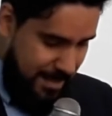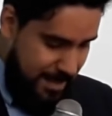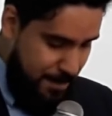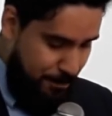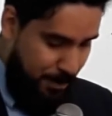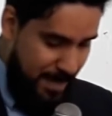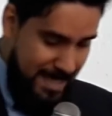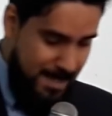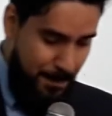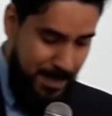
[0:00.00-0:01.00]
E
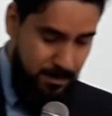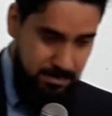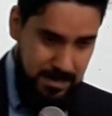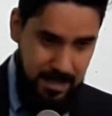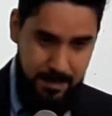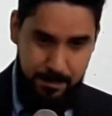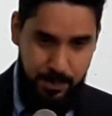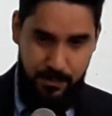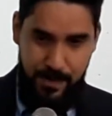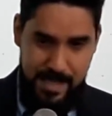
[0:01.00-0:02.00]
essa pergunta,
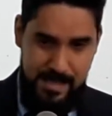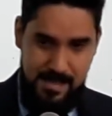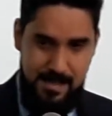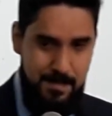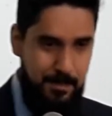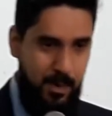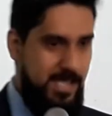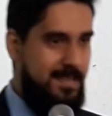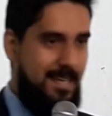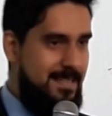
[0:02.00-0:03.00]
por vezes,
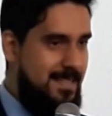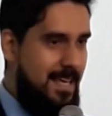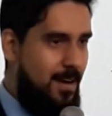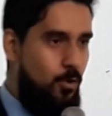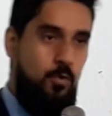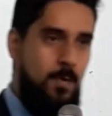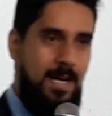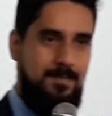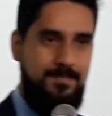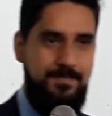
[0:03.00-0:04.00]
pode trazer
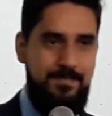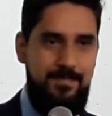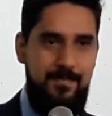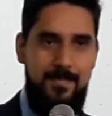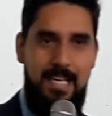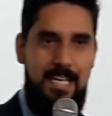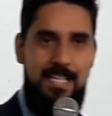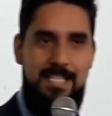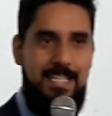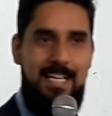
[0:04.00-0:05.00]
alguma
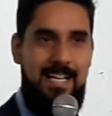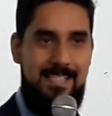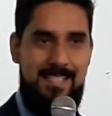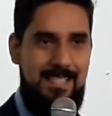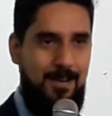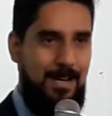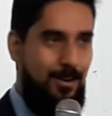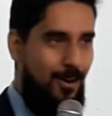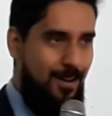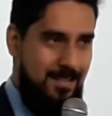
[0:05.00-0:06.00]
indignação a
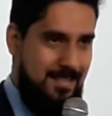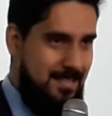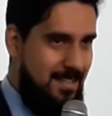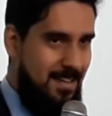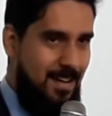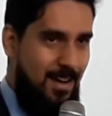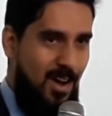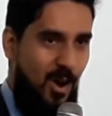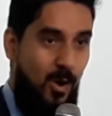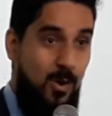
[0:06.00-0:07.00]
nós,
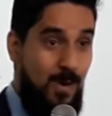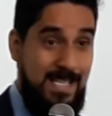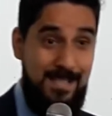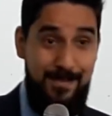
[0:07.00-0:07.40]
ou às